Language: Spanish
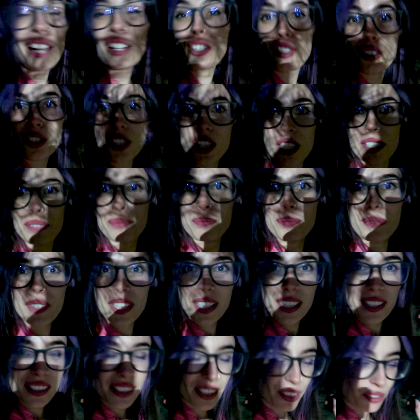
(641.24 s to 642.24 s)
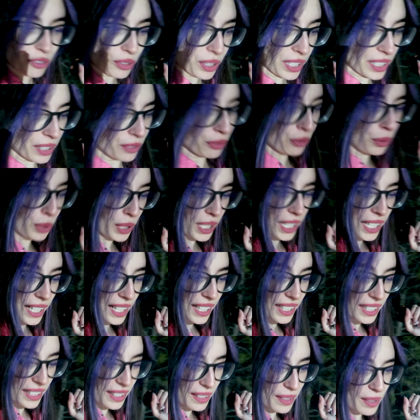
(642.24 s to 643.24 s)
al coche. Se fue a refugiar
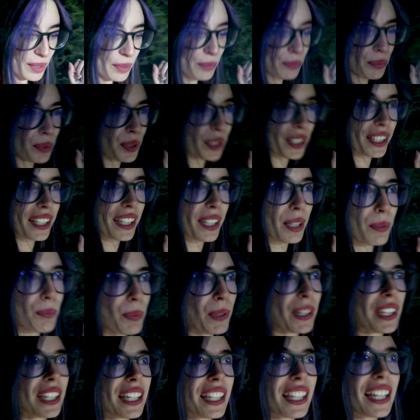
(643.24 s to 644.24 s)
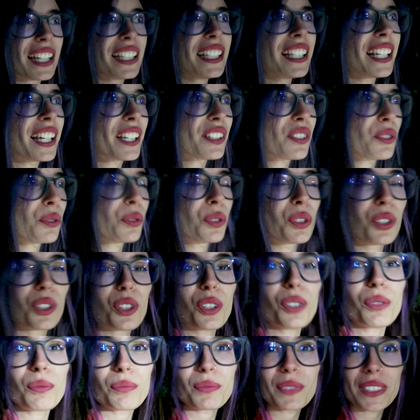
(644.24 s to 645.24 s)
ahí porque después de que Dani la
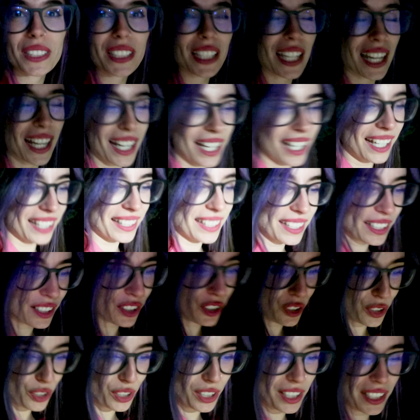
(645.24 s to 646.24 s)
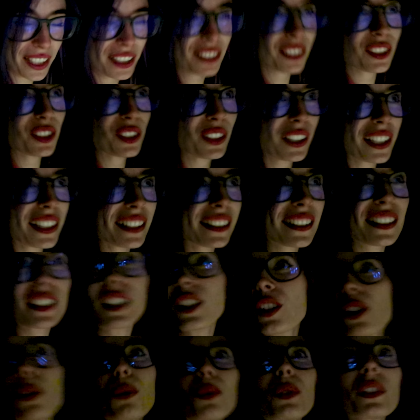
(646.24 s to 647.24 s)
asustó, ya dijo esto es
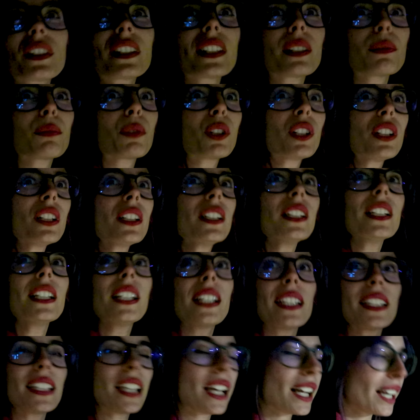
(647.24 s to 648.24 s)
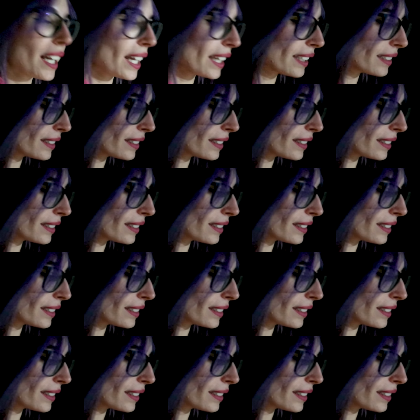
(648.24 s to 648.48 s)
lo último. Y acá